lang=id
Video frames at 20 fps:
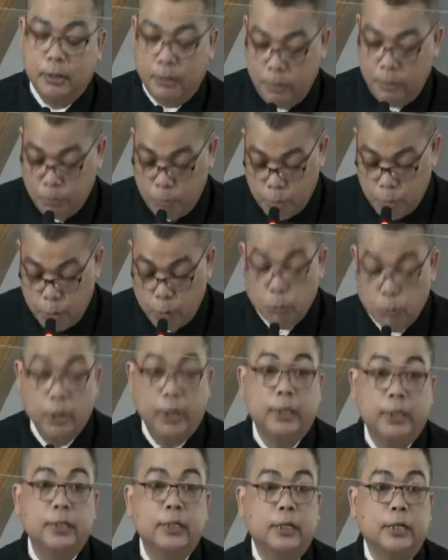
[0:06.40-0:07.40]
Puji Tuhan
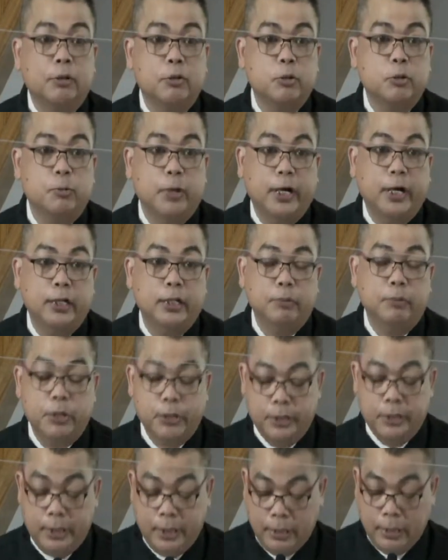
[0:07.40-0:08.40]
kalau semangatnya
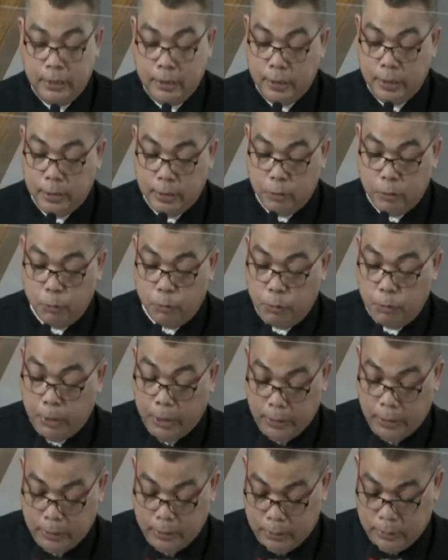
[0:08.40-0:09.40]
masih ya dan itu
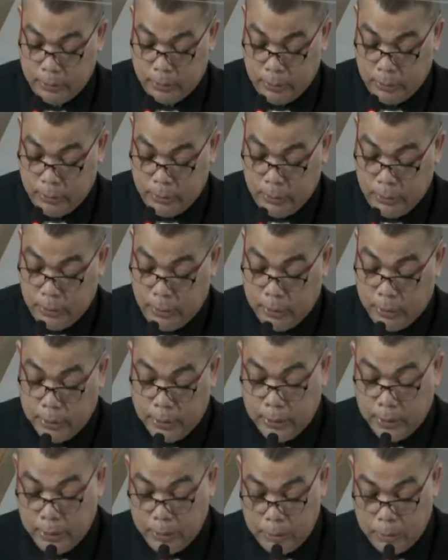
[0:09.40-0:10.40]
memang
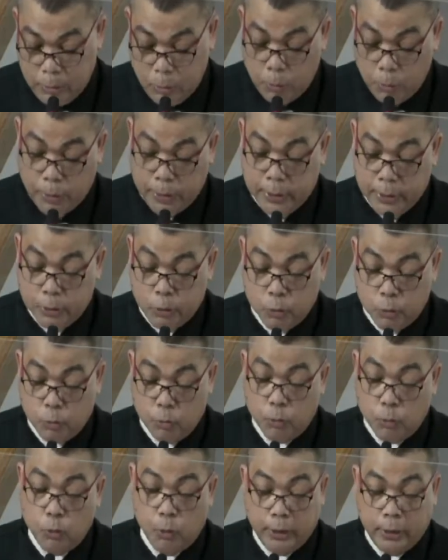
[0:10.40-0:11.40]
adalah obat yang cukup
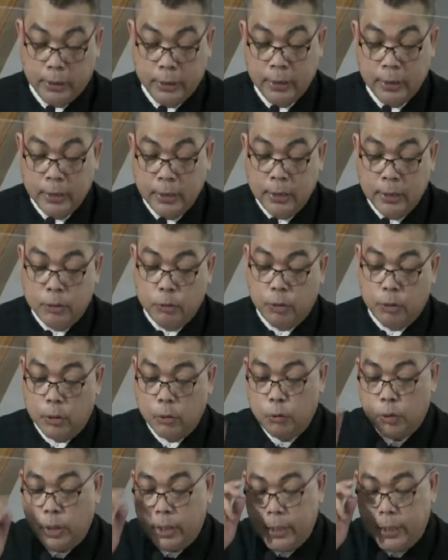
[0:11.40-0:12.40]
kuat.
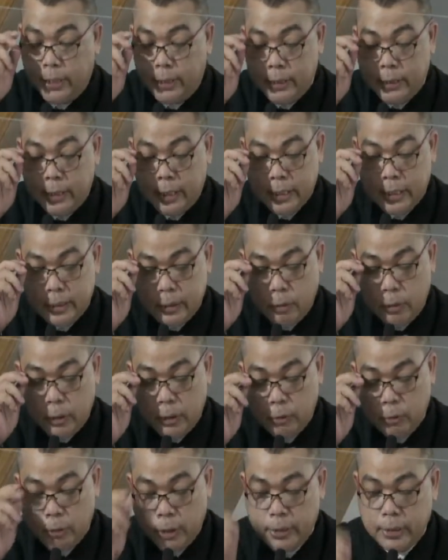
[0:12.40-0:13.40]
Saudara-saudara yang dikasihi oleh
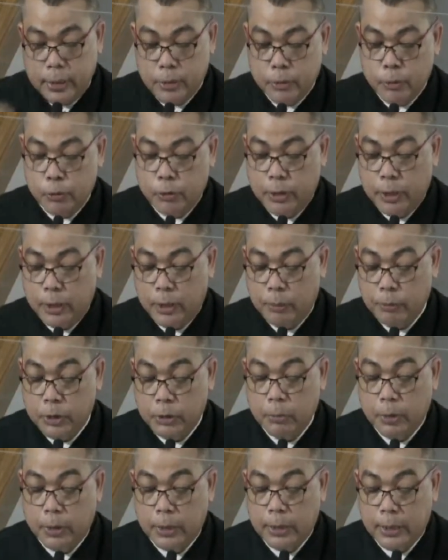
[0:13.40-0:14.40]
Tuhan Yesus dalam
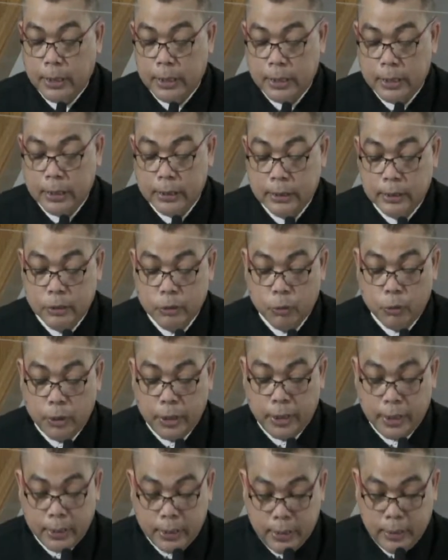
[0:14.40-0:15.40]
ibadah kita sore
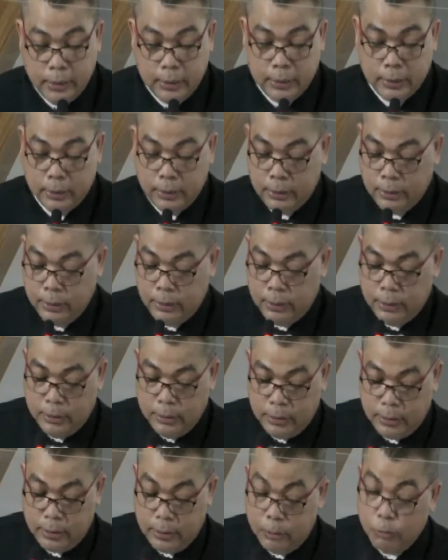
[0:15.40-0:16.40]
ini,
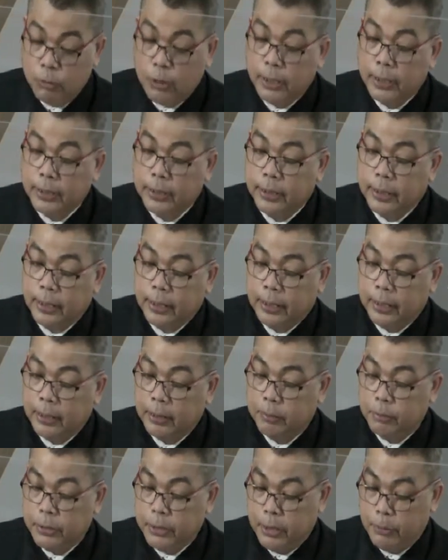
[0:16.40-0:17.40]
renungan yang akan
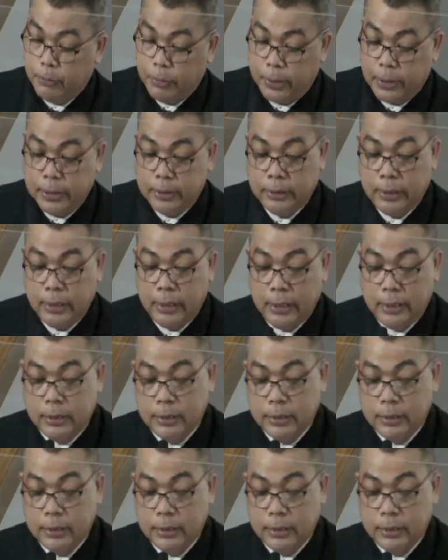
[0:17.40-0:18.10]
menyapa kita,